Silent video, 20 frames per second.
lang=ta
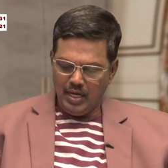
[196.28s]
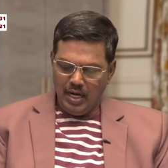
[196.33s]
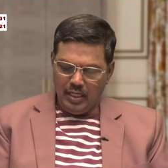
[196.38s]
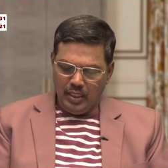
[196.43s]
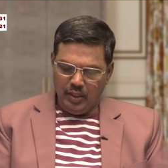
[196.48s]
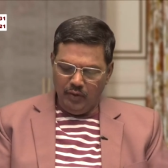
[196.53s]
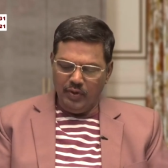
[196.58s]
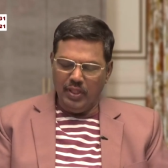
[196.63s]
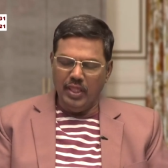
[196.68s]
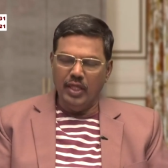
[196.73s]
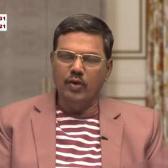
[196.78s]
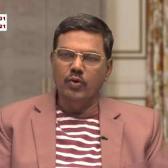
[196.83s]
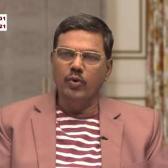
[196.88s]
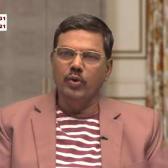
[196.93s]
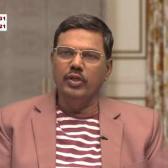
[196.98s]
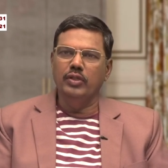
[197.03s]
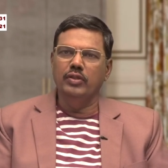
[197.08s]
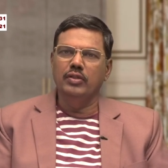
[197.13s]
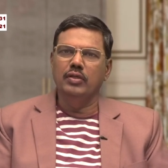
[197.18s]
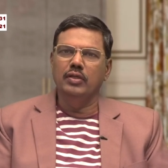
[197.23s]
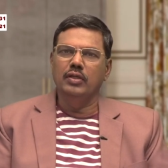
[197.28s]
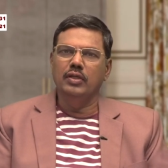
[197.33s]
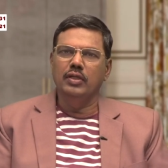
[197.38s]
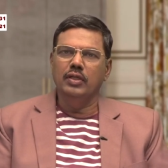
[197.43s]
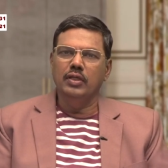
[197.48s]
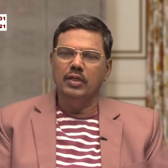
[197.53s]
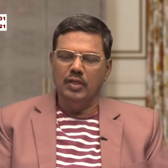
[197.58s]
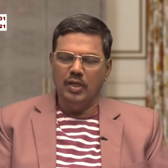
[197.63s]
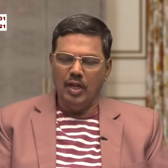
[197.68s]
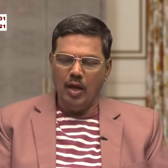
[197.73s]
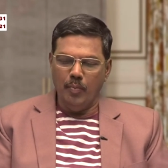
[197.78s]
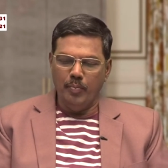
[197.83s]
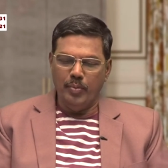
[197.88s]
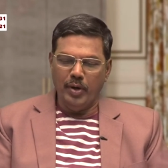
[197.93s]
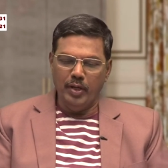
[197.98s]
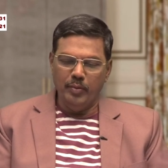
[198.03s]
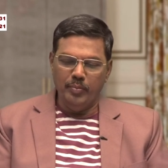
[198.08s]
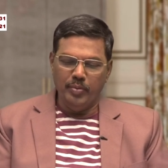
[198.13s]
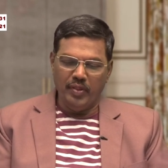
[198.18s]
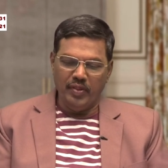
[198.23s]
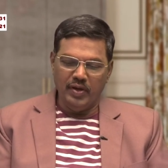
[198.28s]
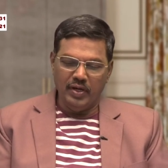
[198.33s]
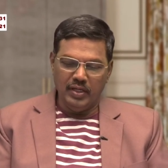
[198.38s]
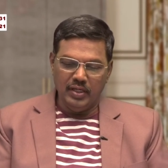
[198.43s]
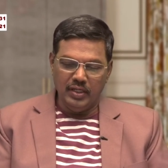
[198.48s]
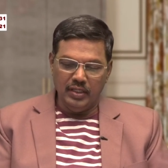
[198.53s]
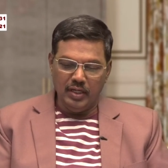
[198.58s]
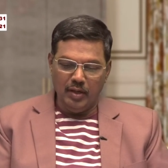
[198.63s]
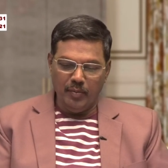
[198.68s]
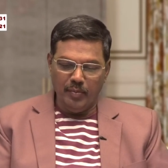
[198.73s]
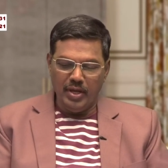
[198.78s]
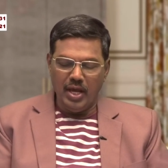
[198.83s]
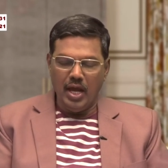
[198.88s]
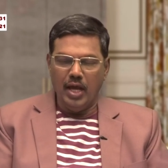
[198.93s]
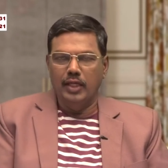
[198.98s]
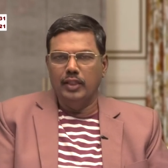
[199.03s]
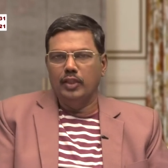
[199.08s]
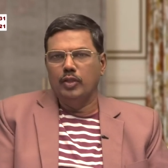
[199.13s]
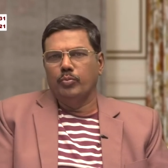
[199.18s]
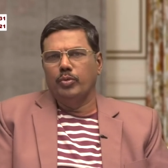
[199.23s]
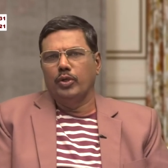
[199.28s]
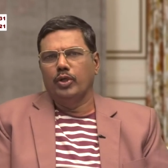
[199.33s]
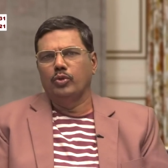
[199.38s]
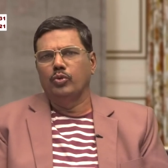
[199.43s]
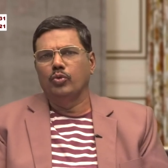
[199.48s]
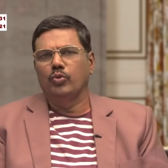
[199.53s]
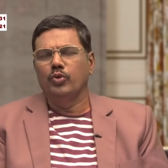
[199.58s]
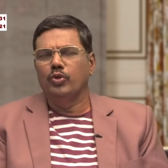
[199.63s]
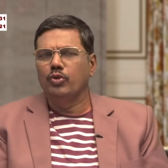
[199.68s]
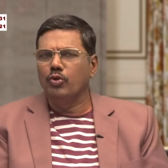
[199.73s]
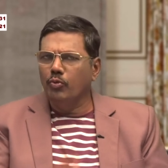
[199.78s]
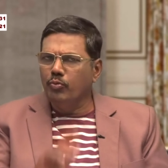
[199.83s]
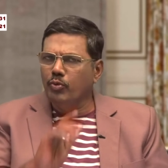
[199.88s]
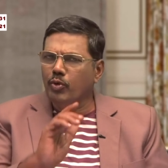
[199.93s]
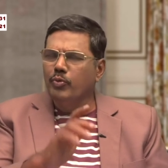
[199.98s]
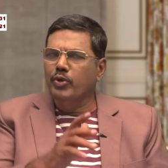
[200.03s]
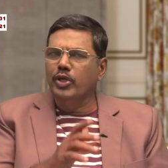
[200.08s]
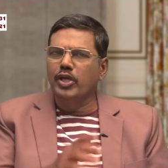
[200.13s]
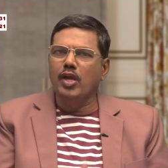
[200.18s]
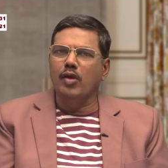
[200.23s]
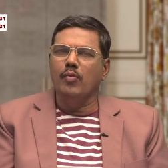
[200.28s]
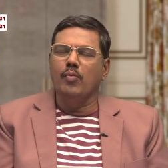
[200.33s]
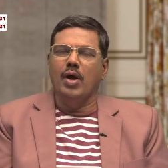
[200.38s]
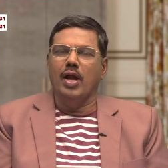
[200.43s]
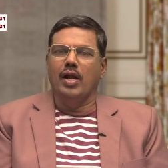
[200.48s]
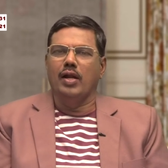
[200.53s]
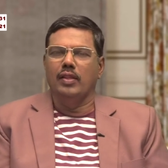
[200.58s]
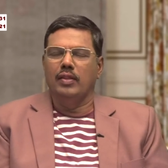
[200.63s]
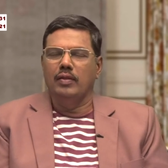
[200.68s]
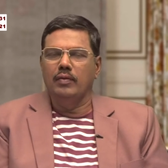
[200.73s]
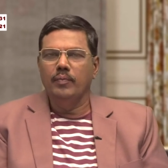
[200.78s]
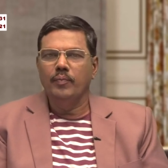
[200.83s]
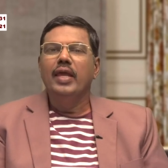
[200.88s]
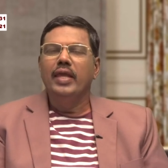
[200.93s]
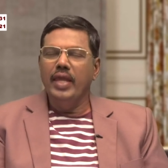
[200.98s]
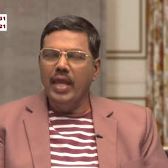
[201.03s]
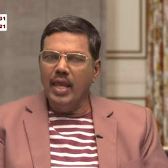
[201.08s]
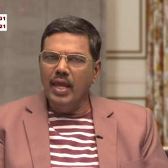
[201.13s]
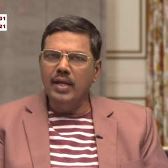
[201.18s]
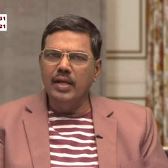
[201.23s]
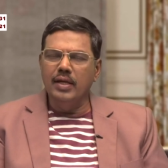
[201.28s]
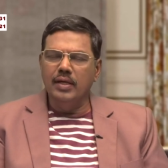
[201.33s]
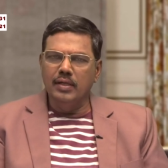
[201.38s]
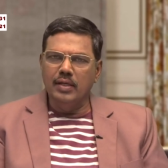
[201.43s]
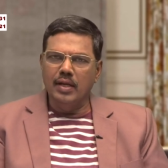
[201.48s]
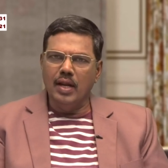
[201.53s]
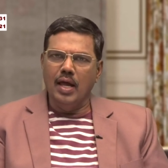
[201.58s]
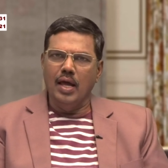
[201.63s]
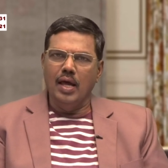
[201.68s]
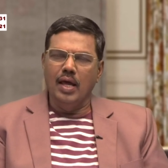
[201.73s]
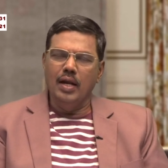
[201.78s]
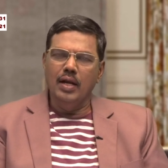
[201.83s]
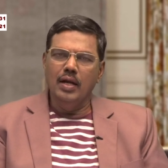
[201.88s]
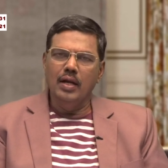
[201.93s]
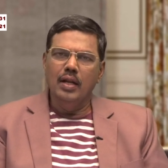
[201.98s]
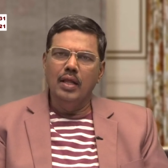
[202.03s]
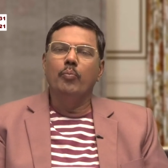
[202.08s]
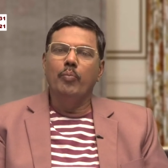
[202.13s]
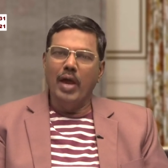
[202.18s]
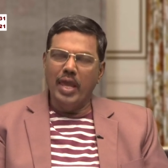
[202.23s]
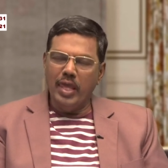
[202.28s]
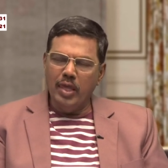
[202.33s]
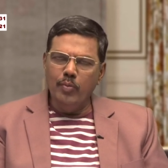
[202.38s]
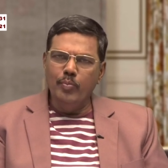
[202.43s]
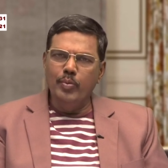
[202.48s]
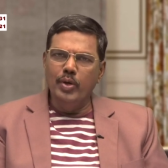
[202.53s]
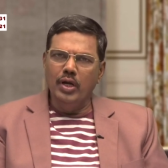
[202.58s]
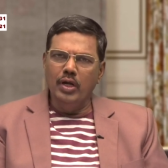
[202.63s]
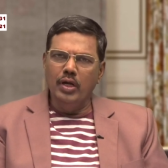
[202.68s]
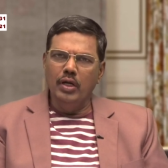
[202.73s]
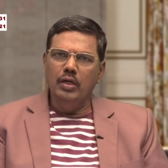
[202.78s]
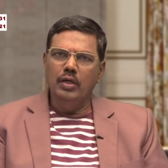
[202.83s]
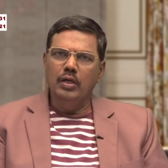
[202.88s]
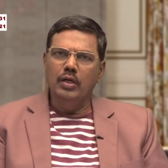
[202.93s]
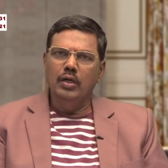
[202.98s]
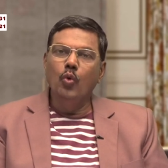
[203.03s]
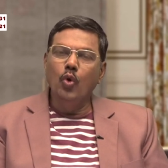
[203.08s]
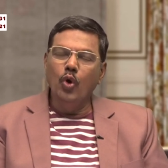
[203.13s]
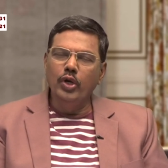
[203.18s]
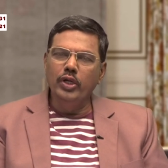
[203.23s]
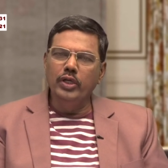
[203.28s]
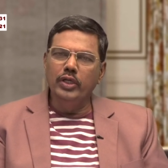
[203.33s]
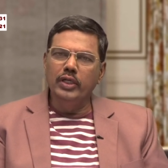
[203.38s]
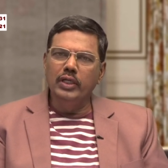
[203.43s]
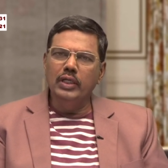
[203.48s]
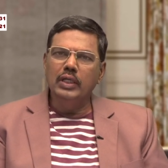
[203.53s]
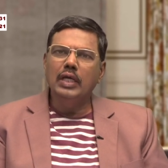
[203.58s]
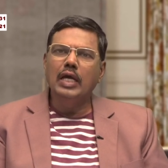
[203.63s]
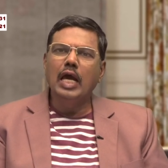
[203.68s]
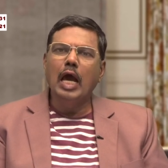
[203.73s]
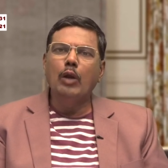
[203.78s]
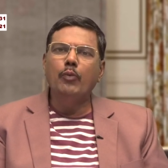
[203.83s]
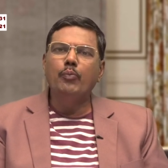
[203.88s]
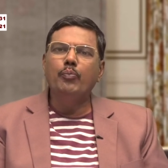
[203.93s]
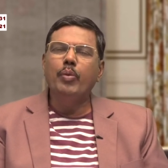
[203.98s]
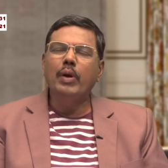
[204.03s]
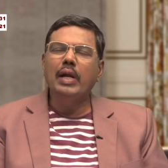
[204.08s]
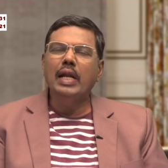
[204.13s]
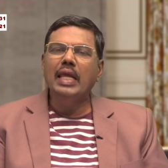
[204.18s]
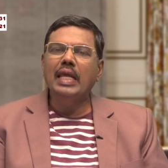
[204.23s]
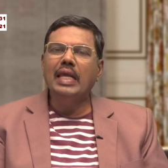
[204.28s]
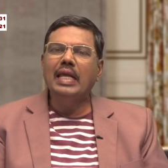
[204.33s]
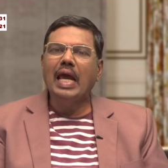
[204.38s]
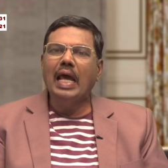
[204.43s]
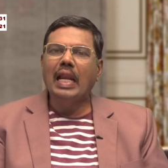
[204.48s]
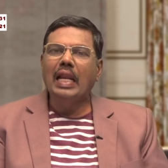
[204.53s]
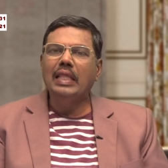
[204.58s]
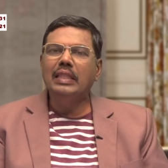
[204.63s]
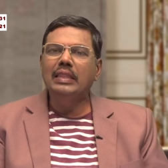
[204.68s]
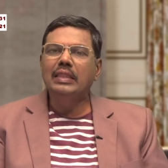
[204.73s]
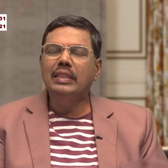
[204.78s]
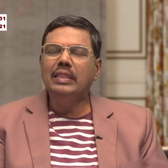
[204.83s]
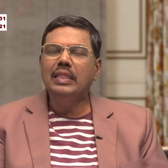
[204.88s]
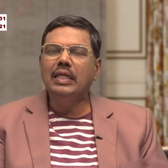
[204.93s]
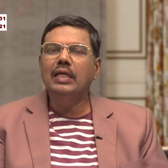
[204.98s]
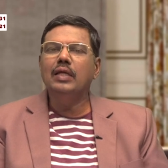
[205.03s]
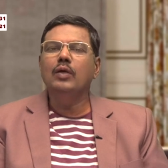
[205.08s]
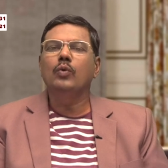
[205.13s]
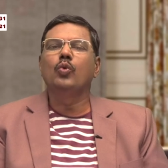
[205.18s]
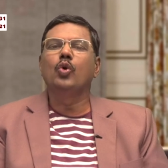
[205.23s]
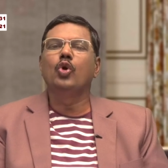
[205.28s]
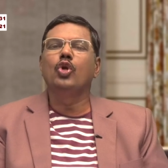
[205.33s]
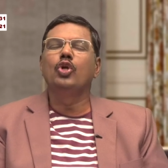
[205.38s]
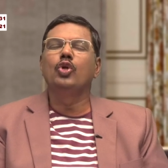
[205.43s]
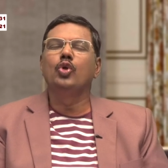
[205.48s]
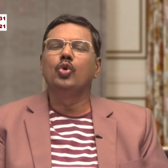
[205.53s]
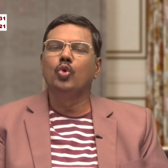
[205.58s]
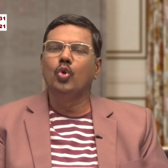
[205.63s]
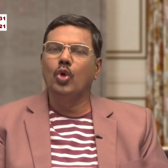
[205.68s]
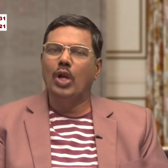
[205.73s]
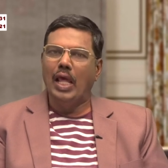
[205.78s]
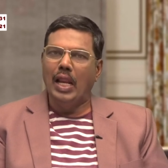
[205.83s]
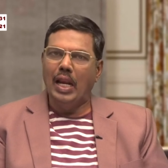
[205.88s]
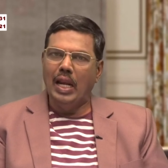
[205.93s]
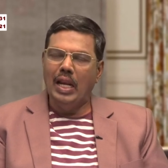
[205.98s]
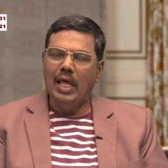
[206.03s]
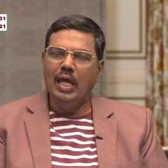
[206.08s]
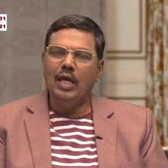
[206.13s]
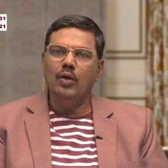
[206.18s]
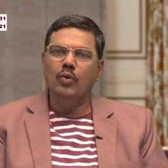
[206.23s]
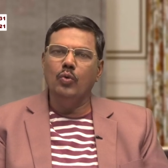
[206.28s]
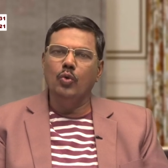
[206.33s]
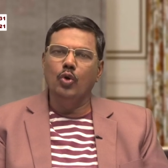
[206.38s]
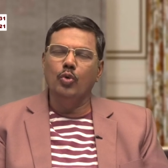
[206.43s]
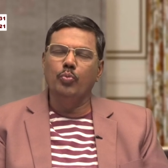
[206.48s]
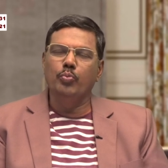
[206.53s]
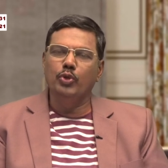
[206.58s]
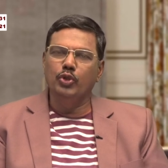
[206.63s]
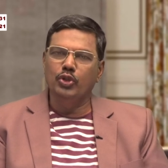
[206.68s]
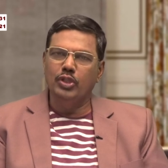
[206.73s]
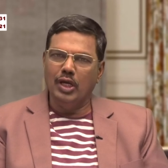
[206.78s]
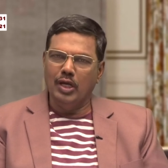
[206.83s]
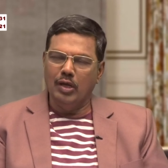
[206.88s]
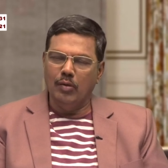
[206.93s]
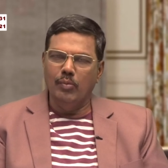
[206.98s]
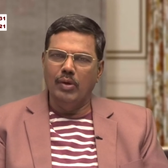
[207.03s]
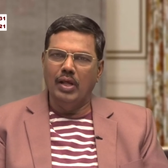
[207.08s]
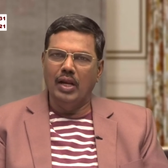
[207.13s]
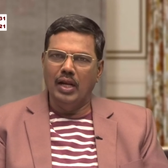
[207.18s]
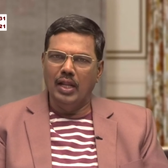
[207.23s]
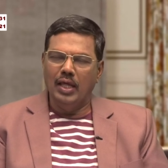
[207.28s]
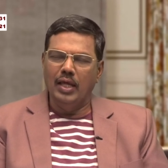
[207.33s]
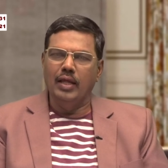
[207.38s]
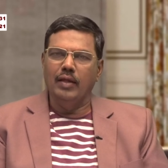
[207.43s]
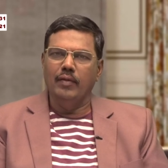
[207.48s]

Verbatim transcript: கட்டுவதை குறித்து நாம் படிப்பதற்கு நம்மை ஆயத்தப்படுத்துவோம் இது ரொம்ப முக்கியமானது ஏனென்றால் பைபிள் ஒரு கற்பனை கலந்த ஒரு நூல் அல்ல ஒரு புத்தகம் அல்ல